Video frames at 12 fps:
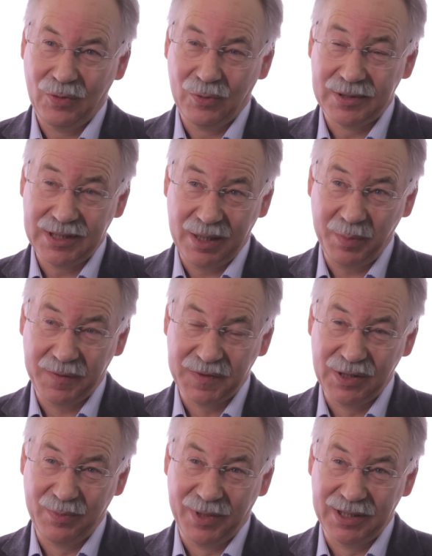У слабых
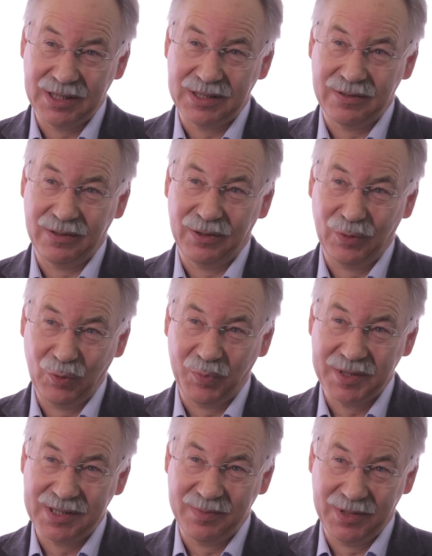взаимодействий
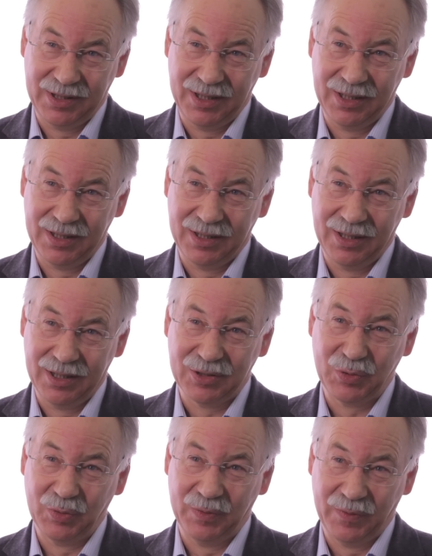группы симметрии
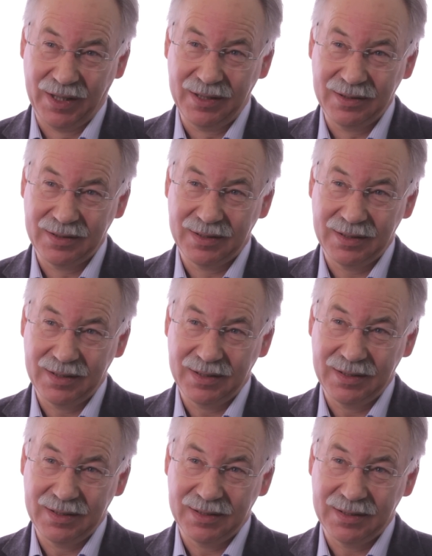SU2
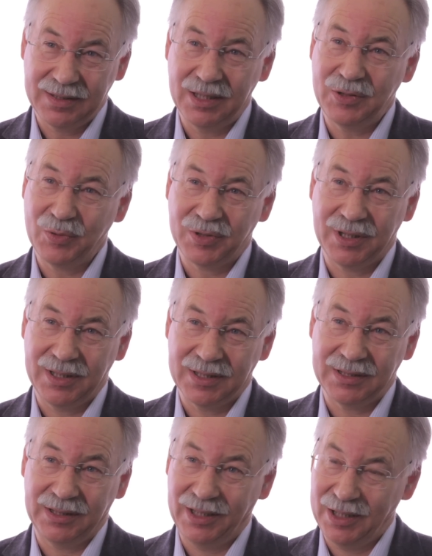здесь уже
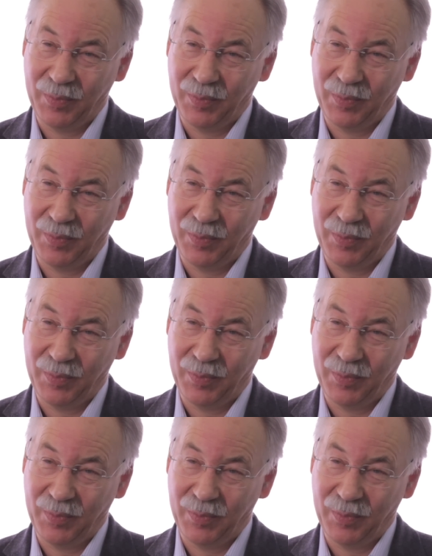есть три